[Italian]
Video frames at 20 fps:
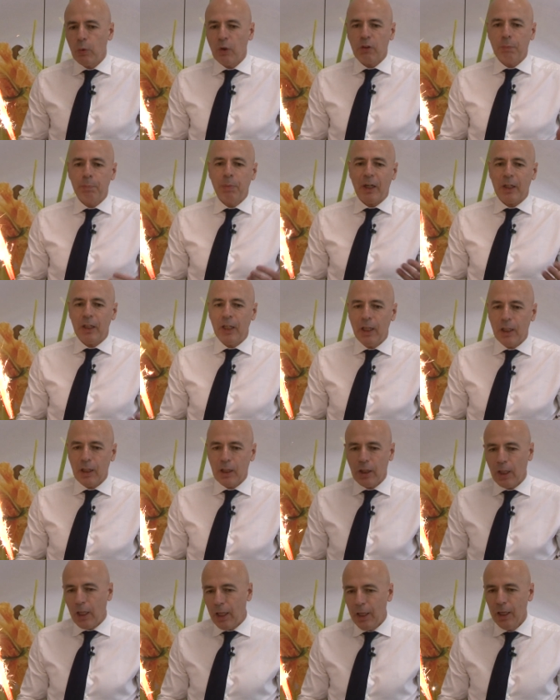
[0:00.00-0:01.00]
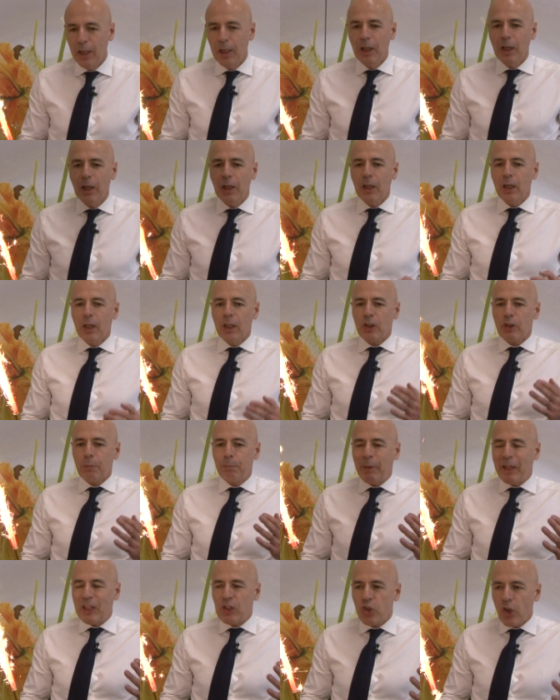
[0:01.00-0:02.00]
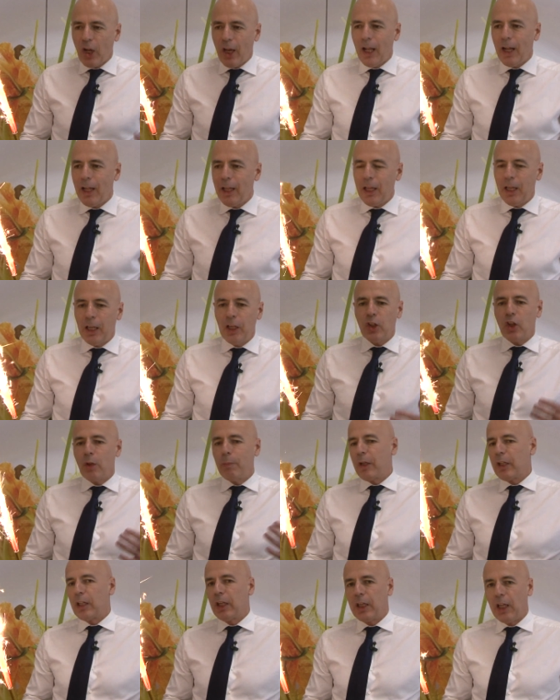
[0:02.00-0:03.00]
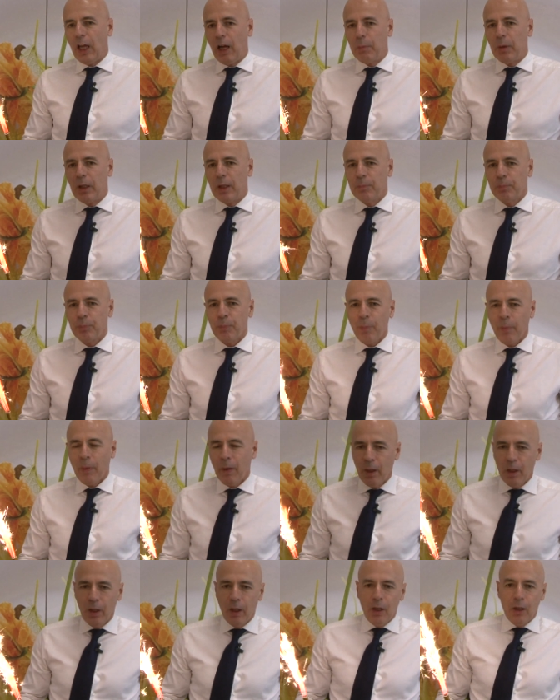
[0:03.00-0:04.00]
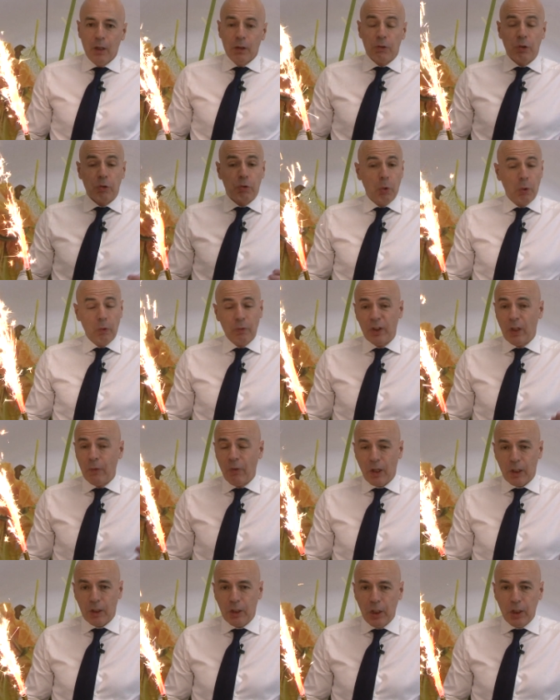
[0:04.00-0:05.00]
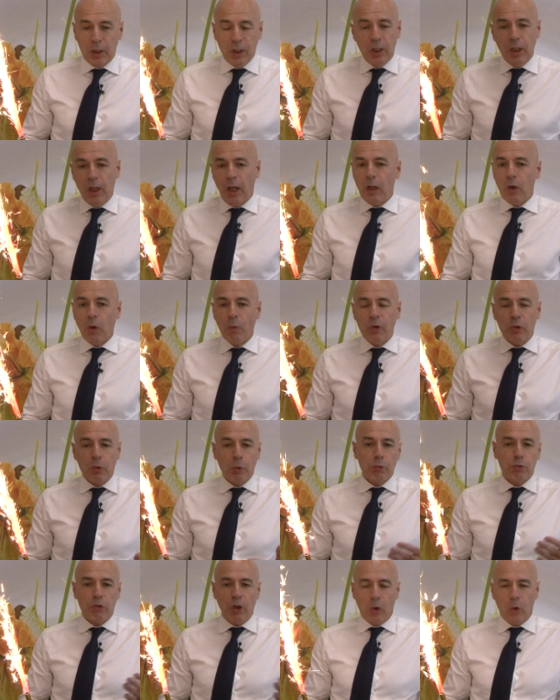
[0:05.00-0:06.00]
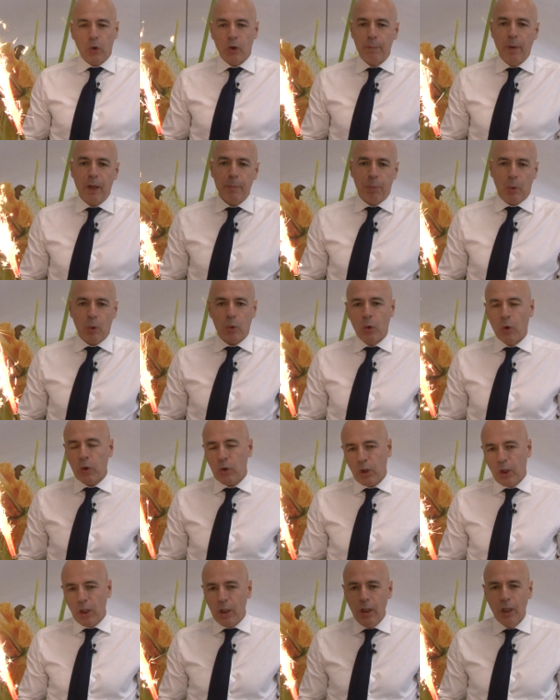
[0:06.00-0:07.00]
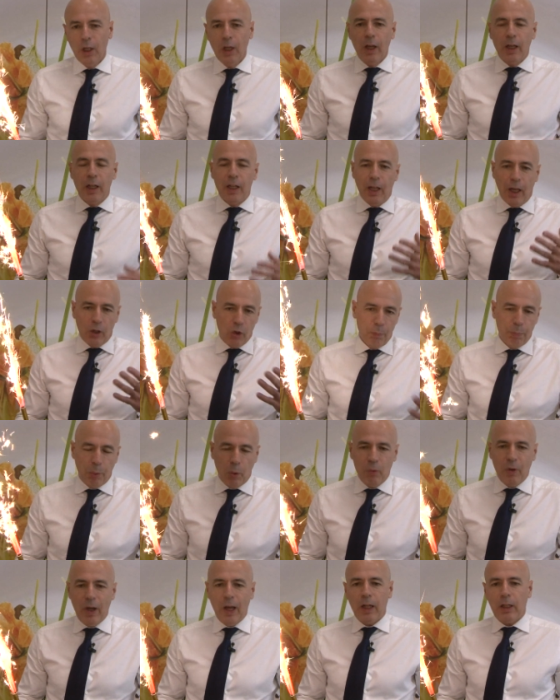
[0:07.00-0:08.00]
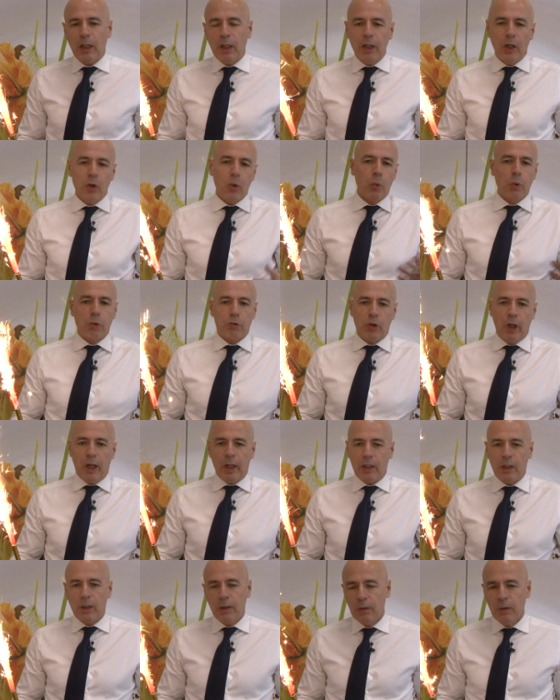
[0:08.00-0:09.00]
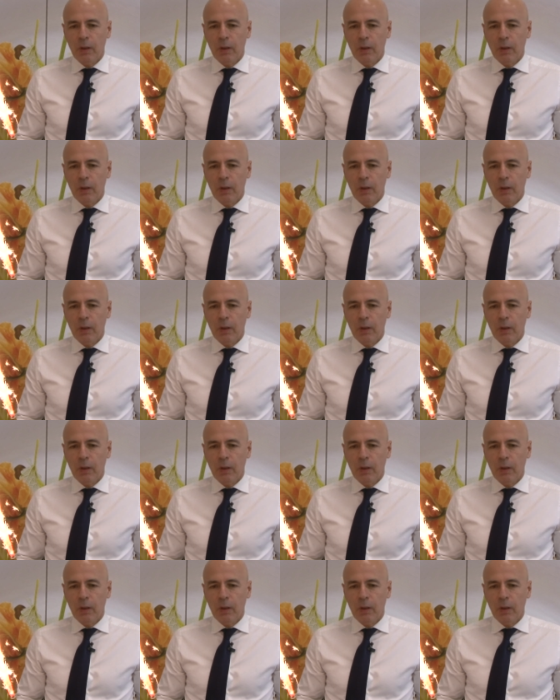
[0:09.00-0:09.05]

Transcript: un'esperienza speciale e indimenticabile. Si sono divertiti, hanno visto un sacco di bei prodotti, li hanno provati, li hanno gustati.